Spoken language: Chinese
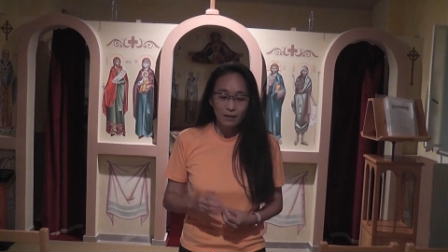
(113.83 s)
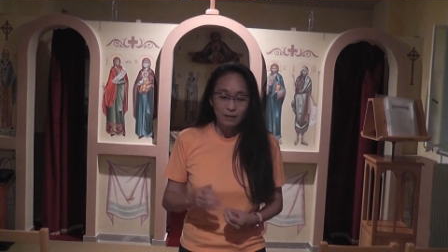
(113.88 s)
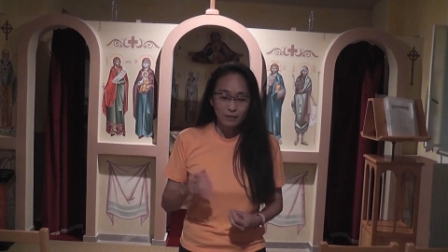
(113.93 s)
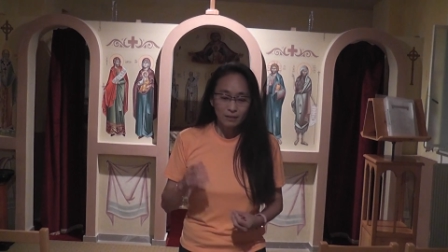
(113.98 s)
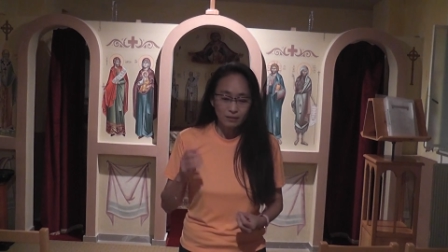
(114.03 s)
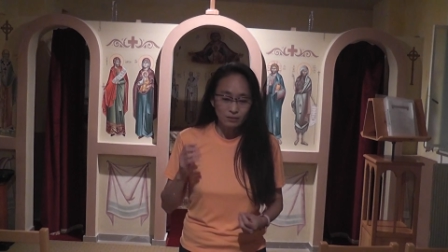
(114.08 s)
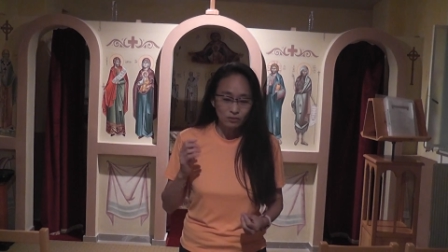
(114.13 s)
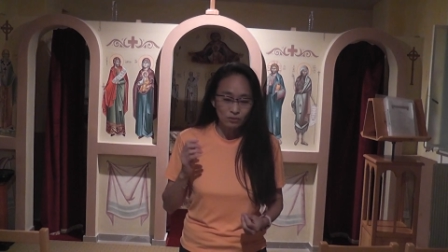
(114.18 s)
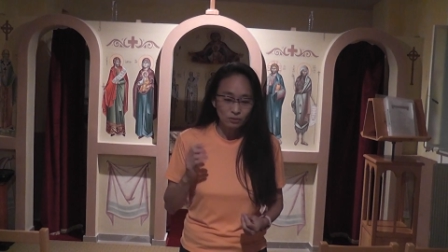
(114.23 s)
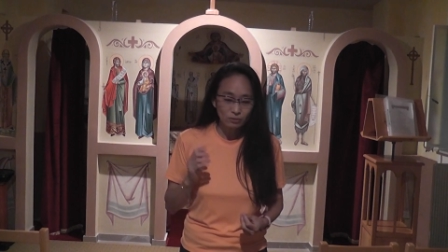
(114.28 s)

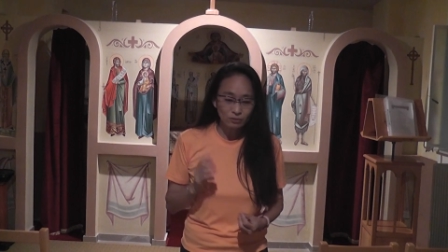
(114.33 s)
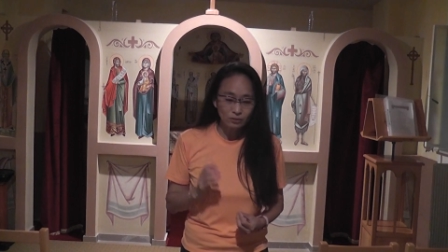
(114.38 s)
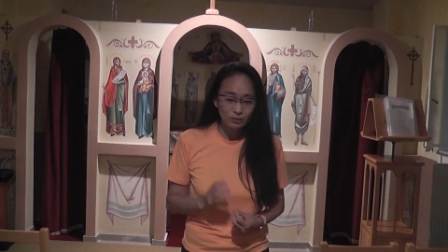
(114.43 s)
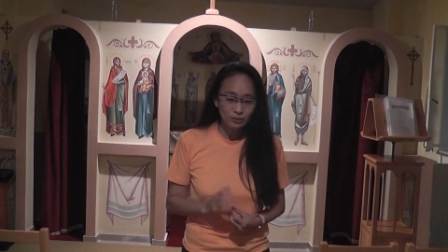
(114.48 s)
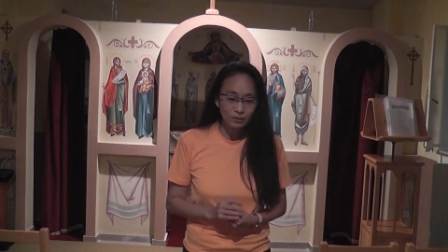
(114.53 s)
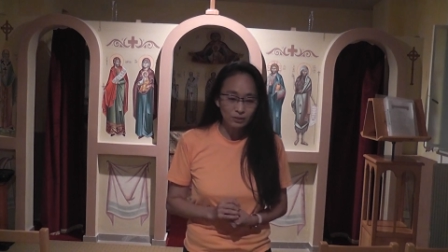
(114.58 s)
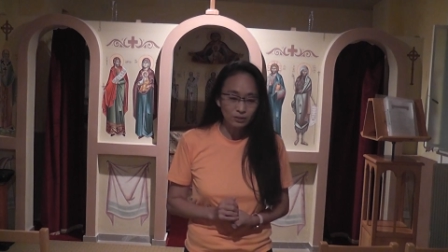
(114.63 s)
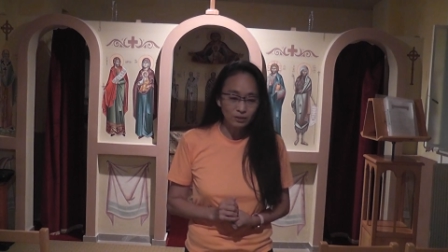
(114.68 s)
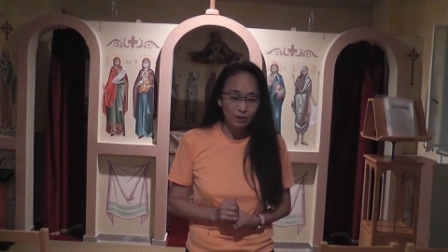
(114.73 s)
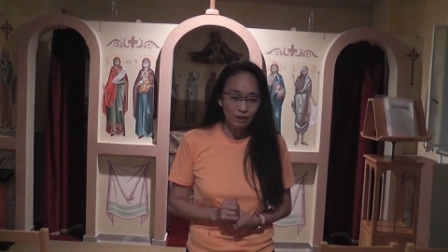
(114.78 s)
你就
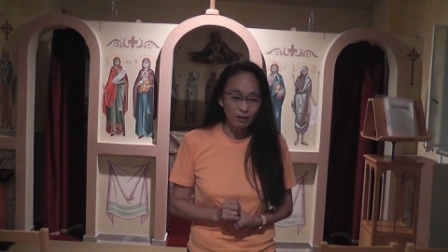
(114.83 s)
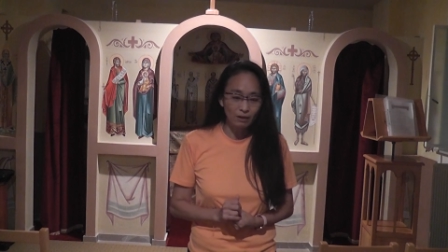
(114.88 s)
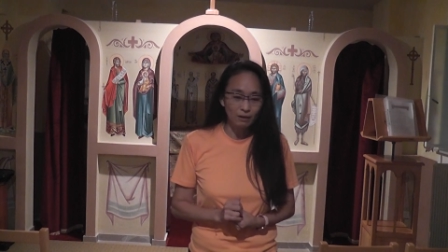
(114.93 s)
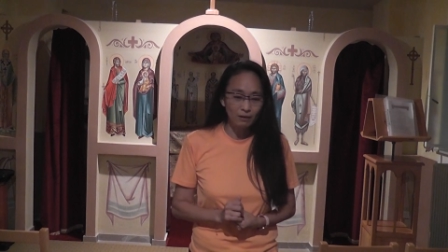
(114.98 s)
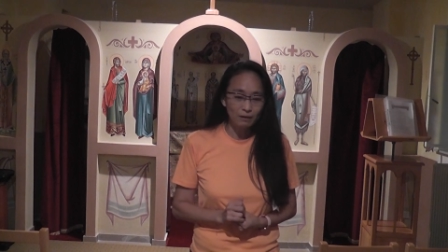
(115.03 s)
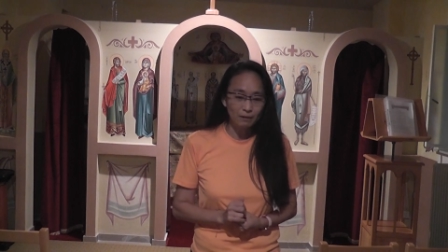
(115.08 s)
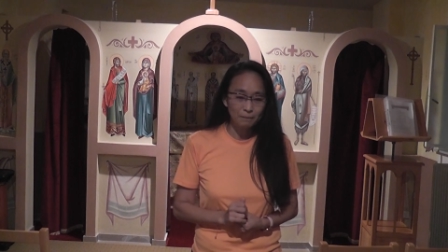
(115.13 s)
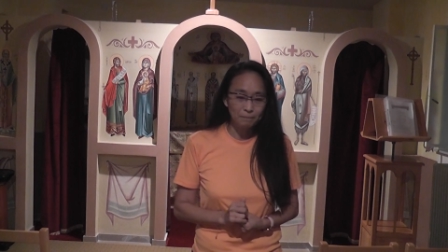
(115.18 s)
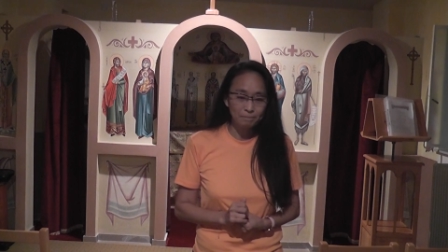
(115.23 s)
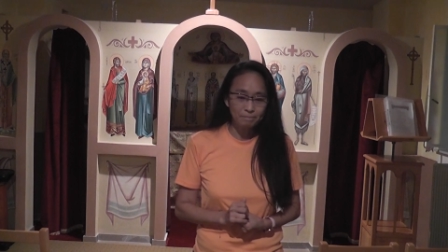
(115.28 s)
是
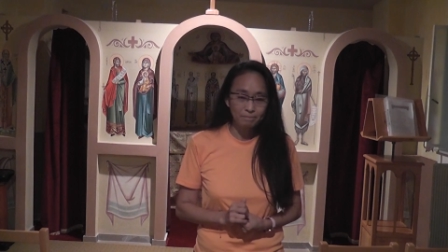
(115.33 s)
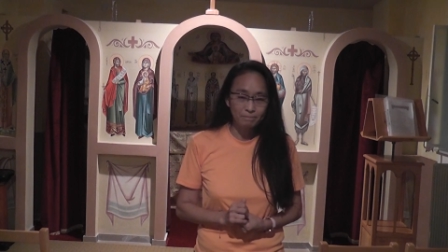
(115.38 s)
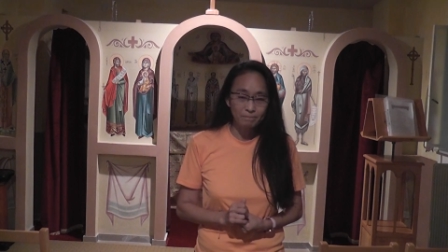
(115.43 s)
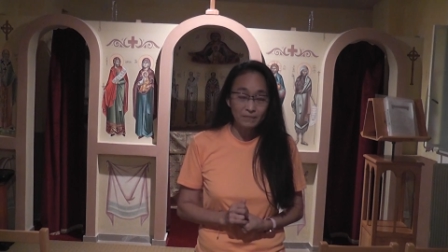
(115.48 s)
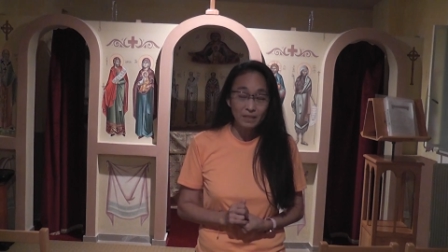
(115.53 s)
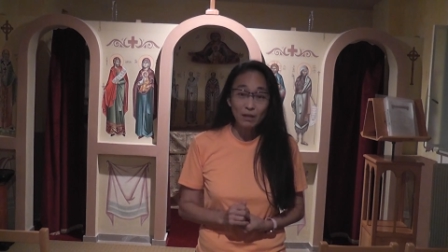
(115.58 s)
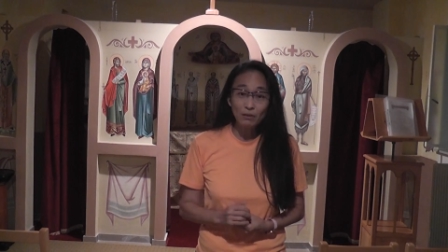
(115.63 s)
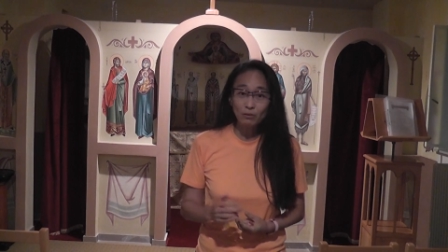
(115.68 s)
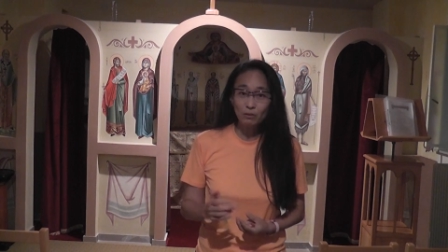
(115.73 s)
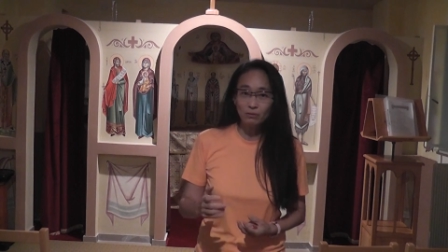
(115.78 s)
呃
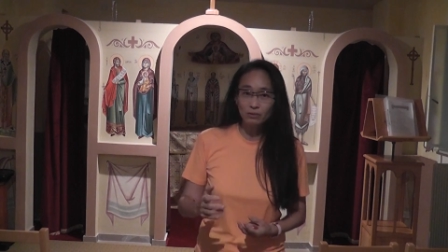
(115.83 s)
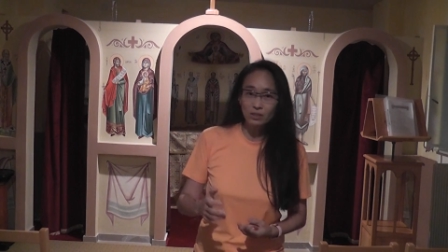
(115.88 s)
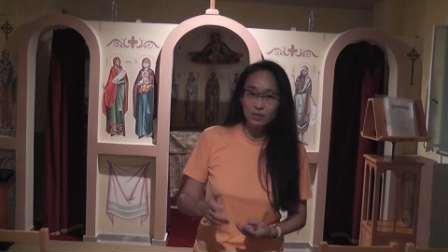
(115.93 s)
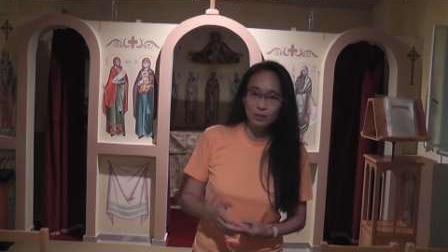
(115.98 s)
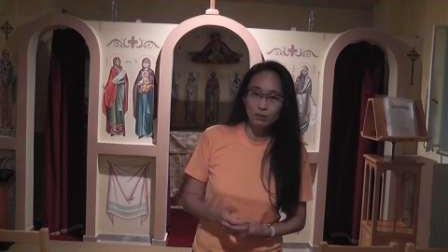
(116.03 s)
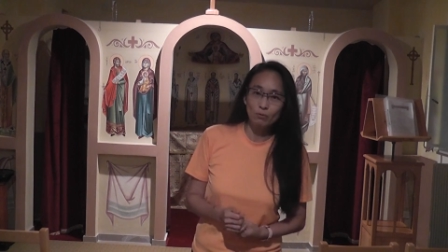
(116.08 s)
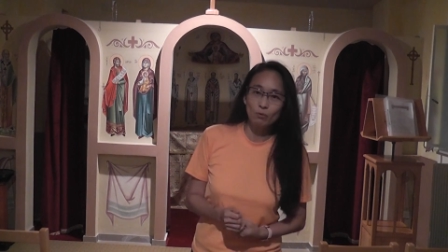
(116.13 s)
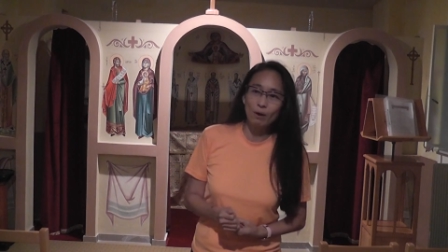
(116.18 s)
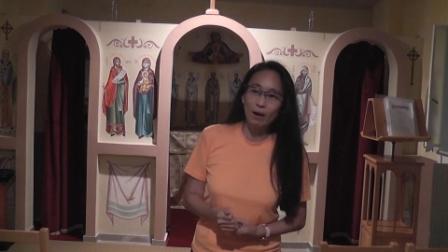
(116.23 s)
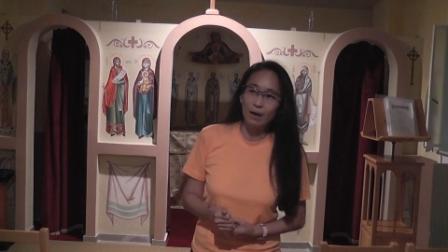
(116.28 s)
要有计
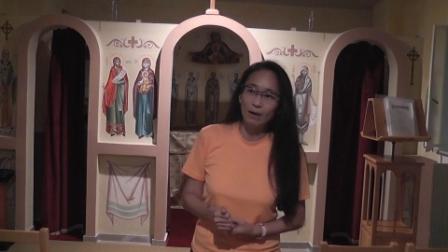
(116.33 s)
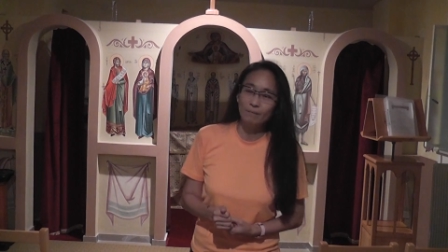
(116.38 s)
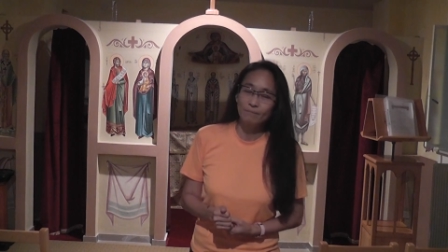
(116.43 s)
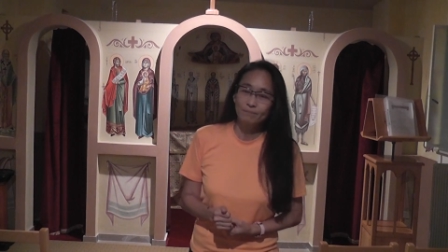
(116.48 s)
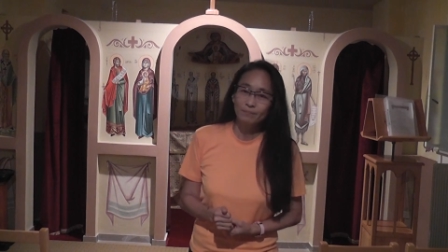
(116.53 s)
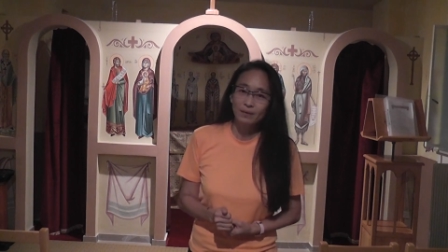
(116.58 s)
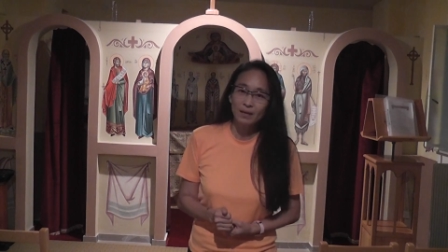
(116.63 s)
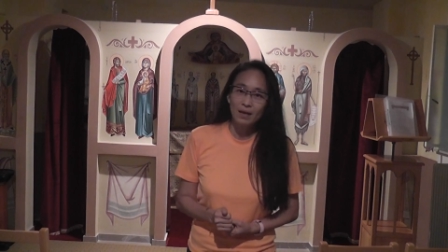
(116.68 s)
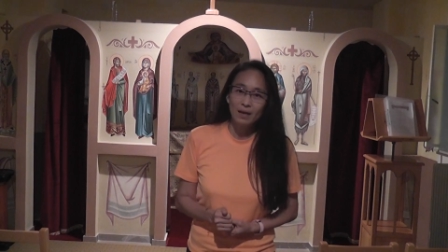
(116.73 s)
划。